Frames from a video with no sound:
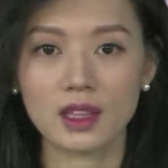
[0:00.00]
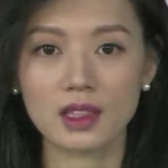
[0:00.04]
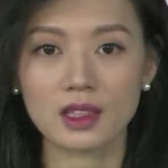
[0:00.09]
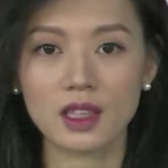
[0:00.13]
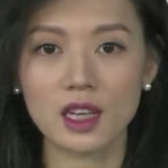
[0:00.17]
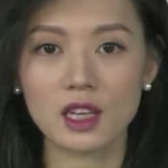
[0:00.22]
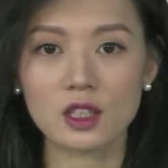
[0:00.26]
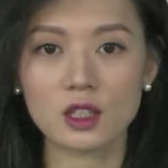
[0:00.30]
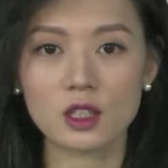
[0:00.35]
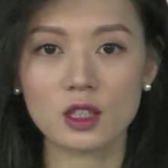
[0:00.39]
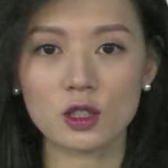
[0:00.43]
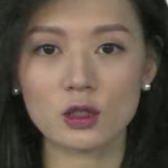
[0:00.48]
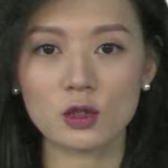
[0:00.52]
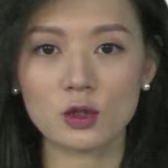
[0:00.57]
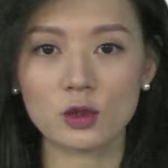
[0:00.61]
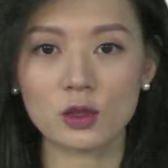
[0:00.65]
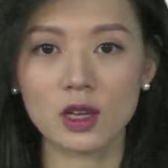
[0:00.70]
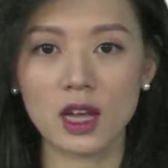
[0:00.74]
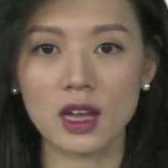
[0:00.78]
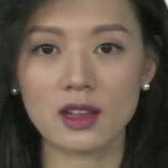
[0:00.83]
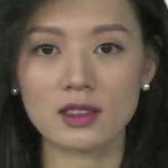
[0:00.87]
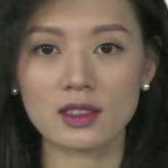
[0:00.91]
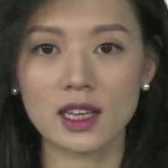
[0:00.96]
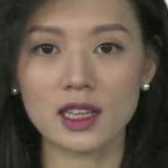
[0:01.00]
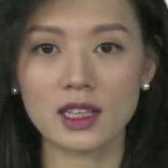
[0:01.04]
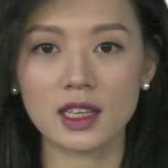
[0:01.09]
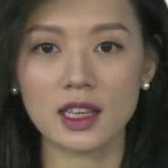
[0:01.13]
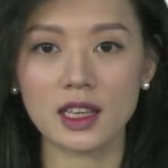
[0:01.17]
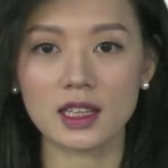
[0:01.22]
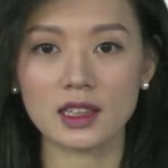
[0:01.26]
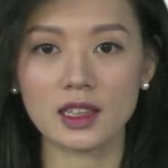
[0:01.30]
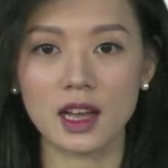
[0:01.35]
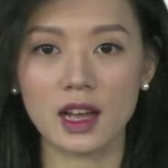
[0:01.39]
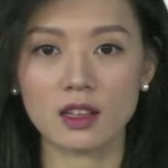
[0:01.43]
但是，主要在
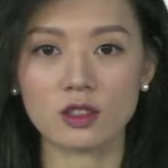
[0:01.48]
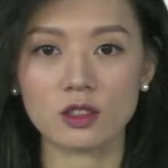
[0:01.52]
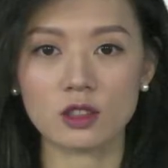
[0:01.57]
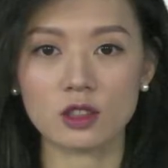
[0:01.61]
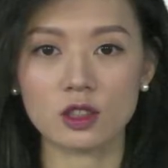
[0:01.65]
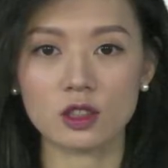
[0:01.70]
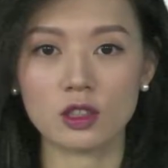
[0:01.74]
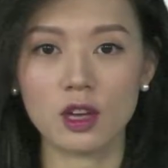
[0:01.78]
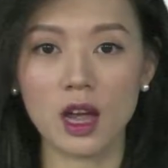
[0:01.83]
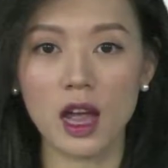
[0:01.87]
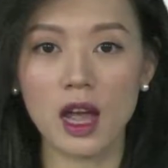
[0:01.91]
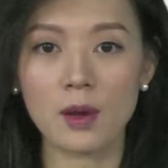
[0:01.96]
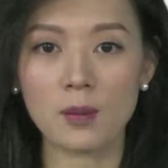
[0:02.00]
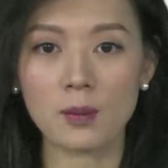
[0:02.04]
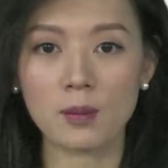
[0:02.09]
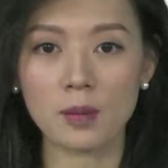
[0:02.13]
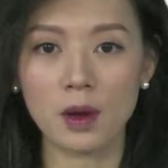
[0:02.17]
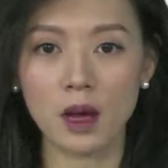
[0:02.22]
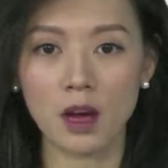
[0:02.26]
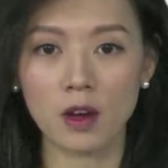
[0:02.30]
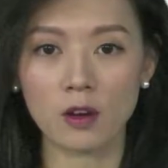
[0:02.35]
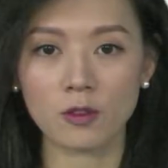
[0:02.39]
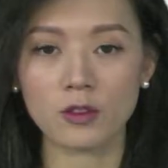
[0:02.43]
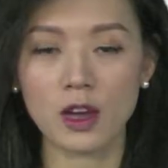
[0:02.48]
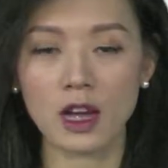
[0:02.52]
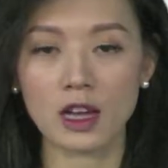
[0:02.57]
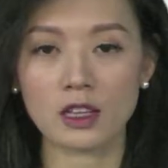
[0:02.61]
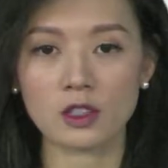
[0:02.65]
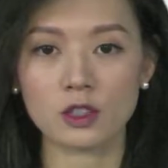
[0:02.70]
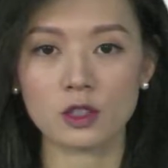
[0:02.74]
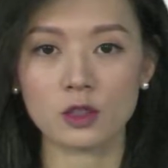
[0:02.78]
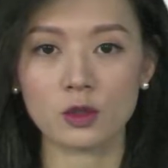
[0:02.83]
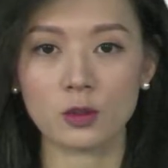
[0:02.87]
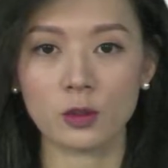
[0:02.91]
野党指安保
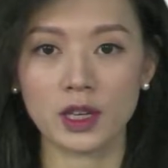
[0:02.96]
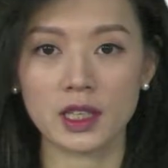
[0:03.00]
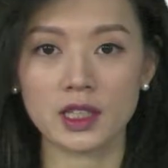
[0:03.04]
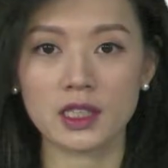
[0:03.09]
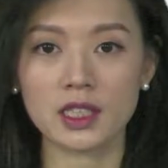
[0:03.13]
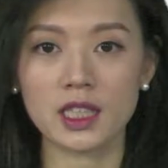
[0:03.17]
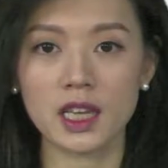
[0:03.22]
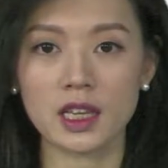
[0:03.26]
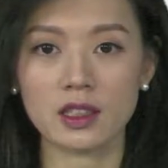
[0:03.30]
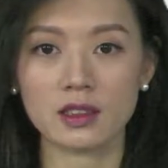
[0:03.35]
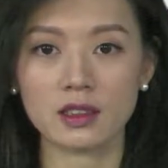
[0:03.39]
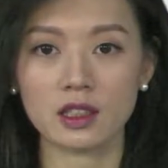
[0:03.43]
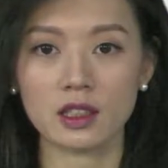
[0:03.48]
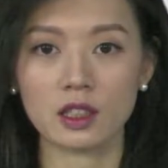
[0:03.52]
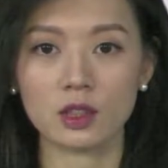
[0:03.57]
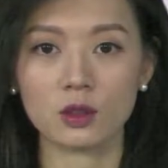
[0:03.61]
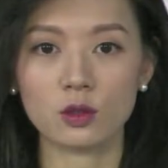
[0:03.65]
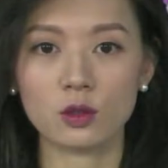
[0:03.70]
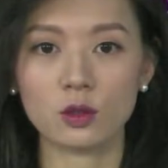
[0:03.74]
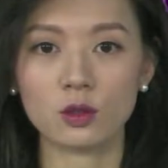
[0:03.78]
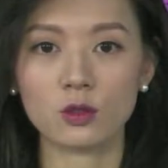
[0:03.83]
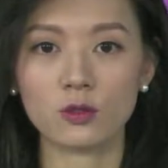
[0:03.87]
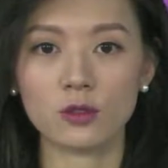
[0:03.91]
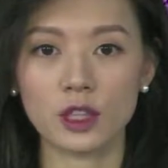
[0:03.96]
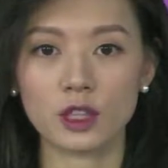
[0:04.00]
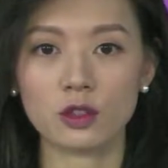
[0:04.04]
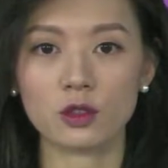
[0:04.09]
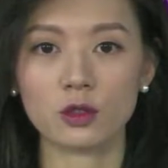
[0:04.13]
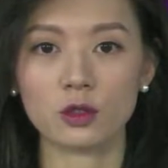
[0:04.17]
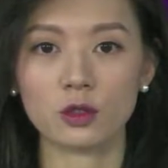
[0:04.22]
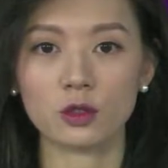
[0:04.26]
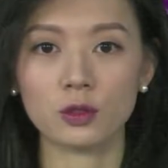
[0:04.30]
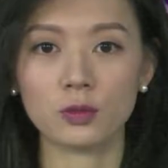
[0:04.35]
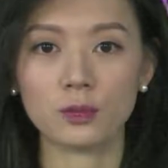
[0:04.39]
法是违宪，提出废
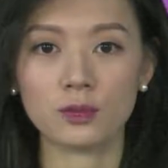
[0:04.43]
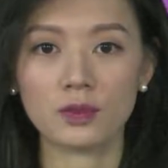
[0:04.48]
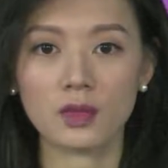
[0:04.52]
除。